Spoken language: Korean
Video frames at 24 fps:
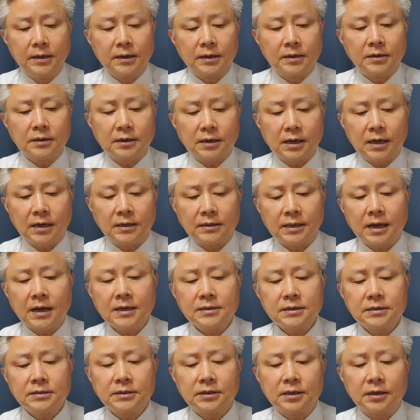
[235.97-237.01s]
그러나
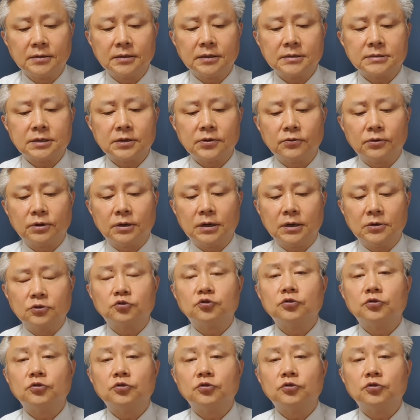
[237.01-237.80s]
낮은 경계선과